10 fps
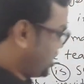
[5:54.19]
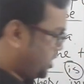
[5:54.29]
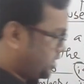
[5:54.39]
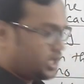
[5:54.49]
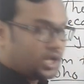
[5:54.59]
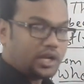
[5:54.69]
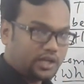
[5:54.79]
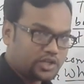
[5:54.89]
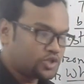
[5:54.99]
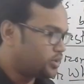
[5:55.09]
লাস্ট
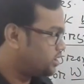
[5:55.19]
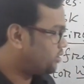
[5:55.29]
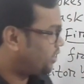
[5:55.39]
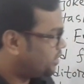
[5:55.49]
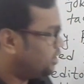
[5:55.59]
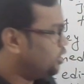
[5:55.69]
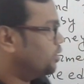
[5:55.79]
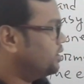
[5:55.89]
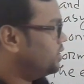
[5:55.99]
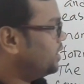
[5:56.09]
অ্যাট লাস্টও বলা যায়
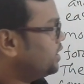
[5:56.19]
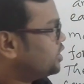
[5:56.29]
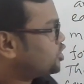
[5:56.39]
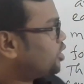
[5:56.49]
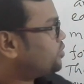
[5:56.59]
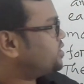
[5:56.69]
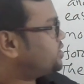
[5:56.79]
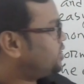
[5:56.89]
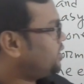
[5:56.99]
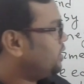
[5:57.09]
ফাইনালিও বলা যায় সব
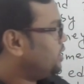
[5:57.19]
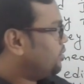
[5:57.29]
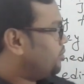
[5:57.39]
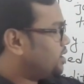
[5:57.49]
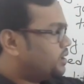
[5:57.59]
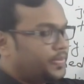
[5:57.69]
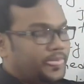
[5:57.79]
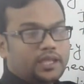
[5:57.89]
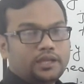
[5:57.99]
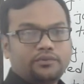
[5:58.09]
শেষে বা
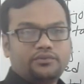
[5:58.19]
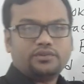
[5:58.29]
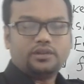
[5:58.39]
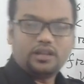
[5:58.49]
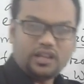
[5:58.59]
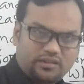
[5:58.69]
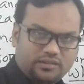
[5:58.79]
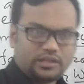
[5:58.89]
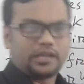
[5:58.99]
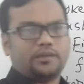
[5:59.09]

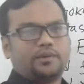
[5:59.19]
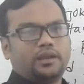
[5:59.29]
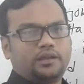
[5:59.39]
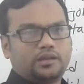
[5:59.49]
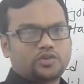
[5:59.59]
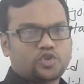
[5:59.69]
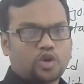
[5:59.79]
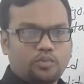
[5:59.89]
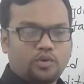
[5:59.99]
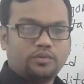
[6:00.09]
একেবারে
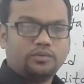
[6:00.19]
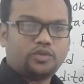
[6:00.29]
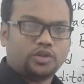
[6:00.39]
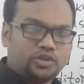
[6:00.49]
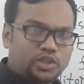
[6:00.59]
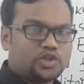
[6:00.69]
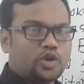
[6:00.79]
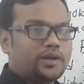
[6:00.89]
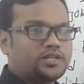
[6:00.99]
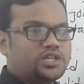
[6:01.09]
সর্ব তথ্যের
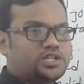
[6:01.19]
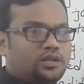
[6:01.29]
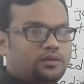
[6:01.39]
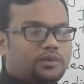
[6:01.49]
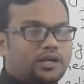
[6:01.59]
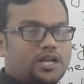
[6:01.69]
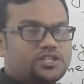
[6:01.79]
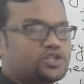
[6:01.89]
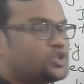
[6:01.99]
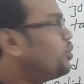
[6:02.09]
সবার শেষে বা
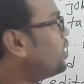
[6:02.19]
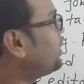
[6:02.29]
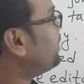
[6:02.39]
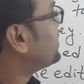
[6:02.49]
কাজের সবার